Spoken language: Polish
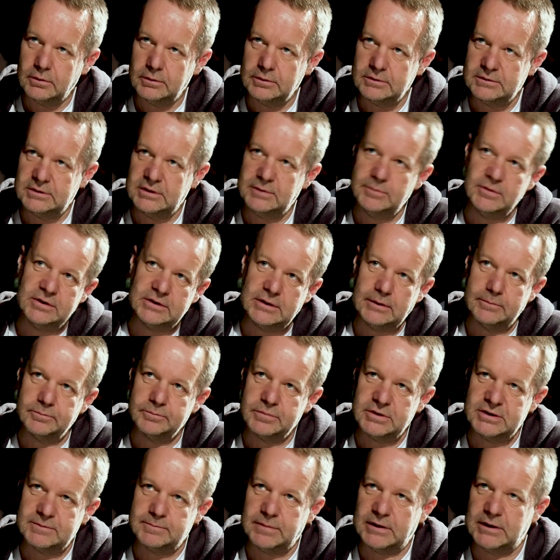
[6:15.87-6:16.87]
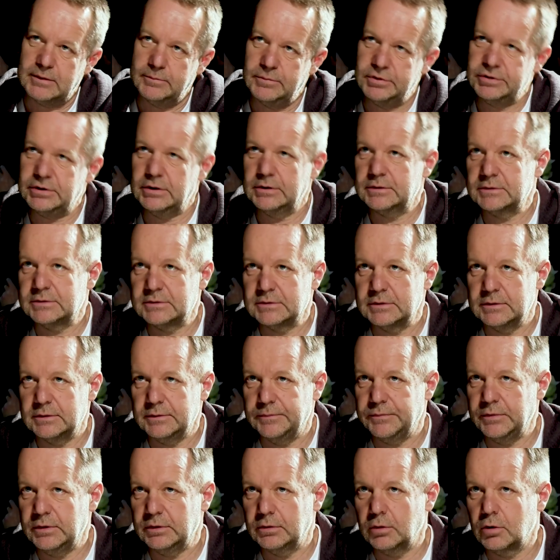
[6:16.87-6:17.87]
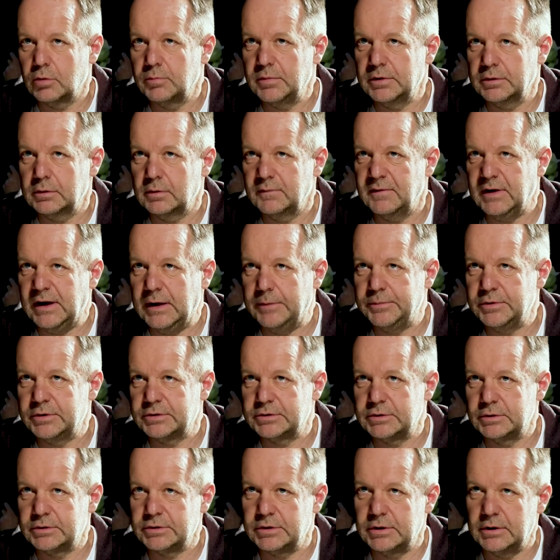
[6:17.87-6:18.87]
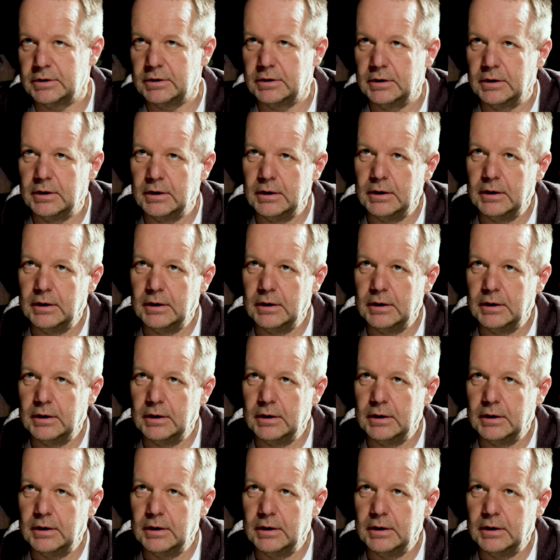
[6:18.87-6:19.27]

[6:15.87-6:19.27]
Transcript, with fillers: i z nimi tam przez parę miesięcy i dokumentowałem ich życie,